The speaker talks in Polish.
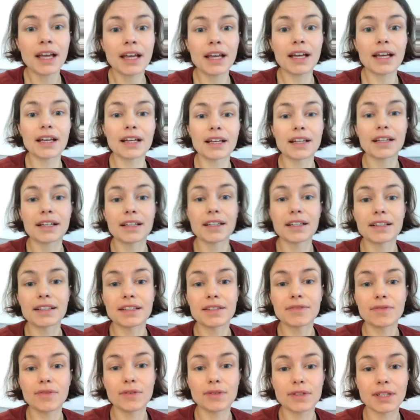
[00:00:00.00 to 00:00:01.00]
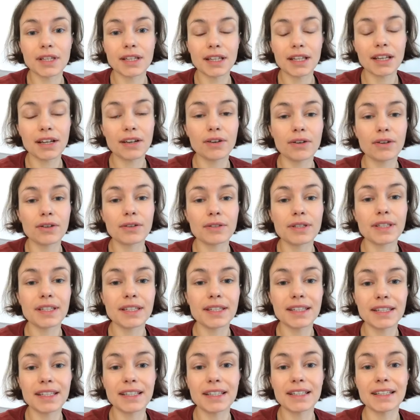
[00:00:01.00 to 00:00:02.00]
e, związanego
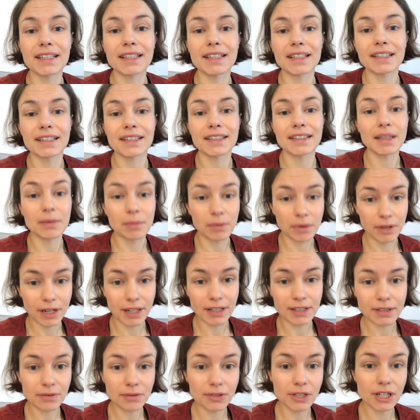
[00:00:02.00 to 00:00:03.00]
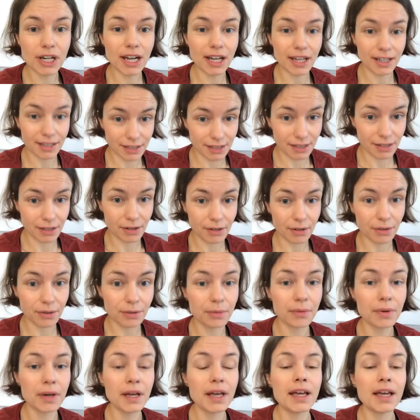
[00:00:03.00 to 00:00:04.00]
z demokracją
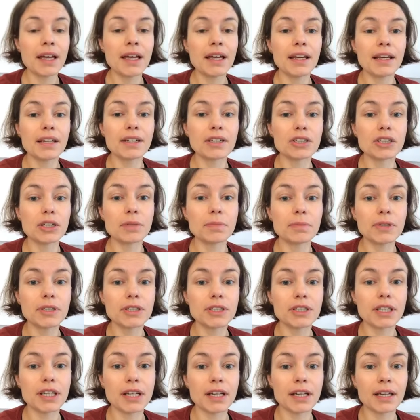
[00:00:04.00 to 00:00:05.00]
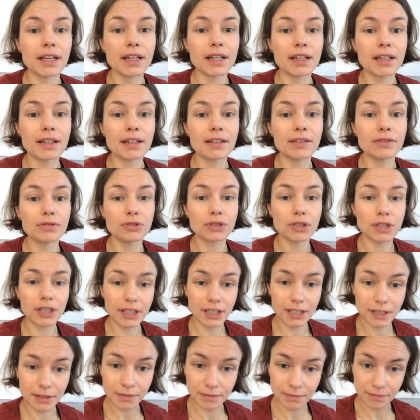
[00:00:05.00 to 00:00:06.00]
szlachecką, żebyście już
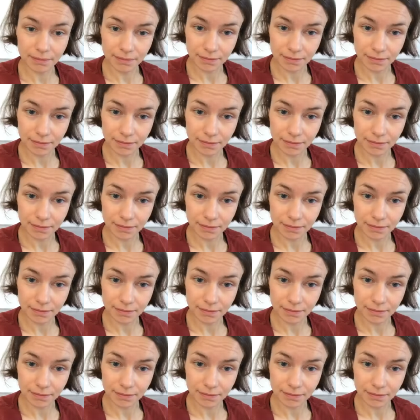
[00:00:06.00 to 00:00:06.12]
takim